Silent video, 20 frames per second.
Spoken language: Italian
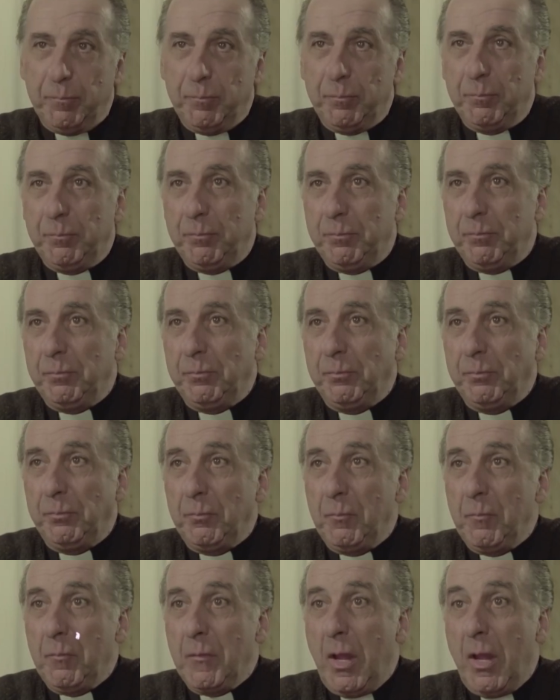Ma Come
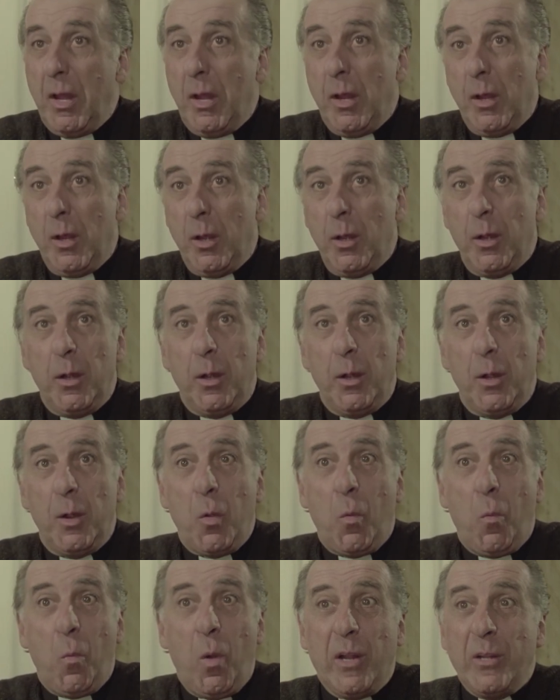sembra la fine impossibile?
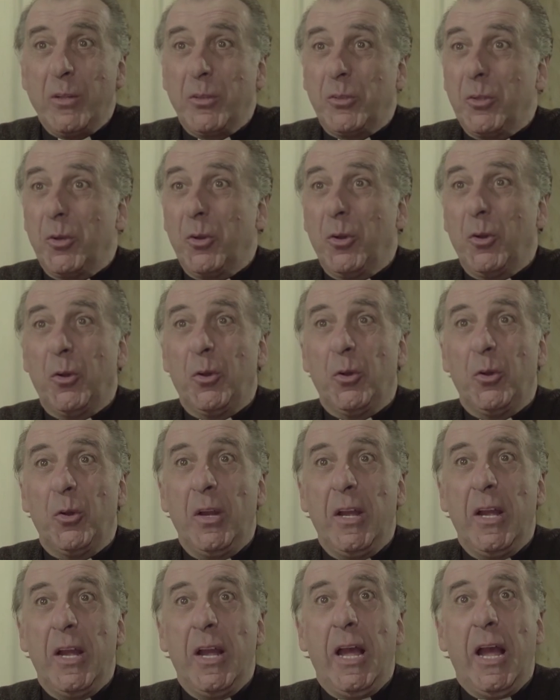In
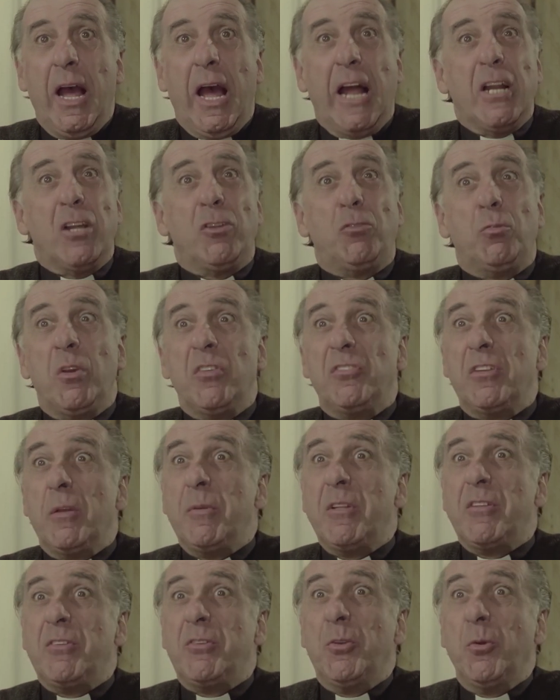quanto alle sue
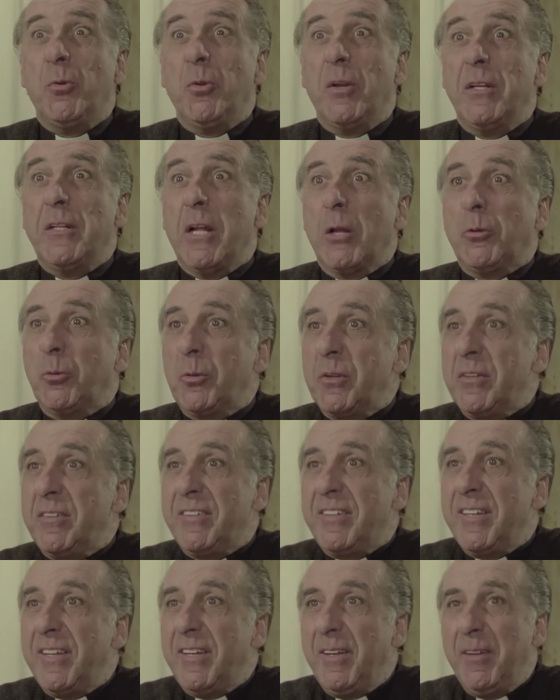esibizioni
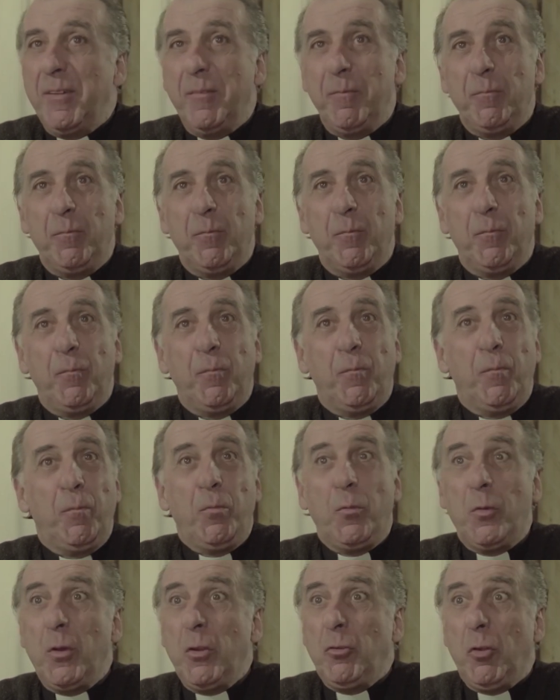naturiste eh,
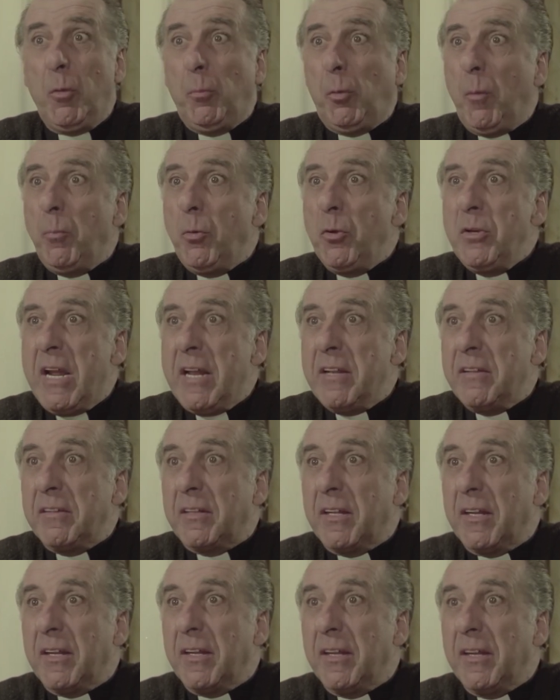non so proprio
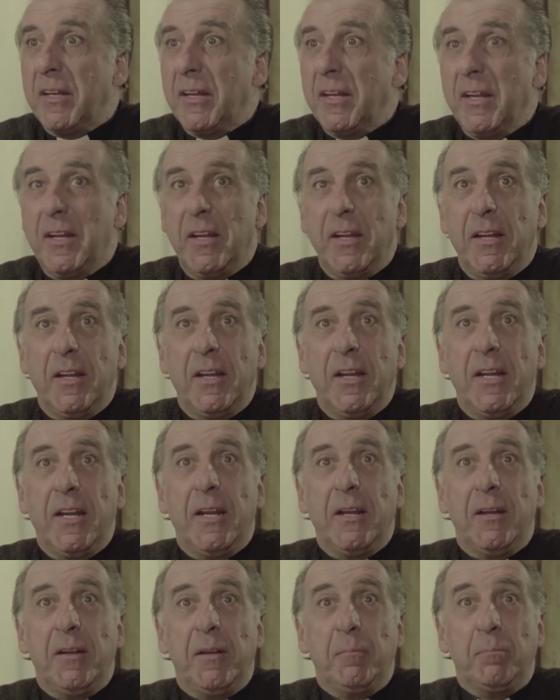niente.
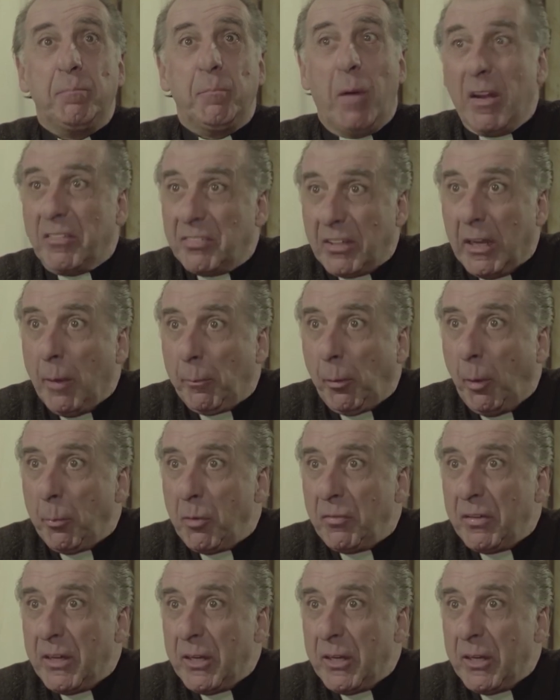Ma sarà poi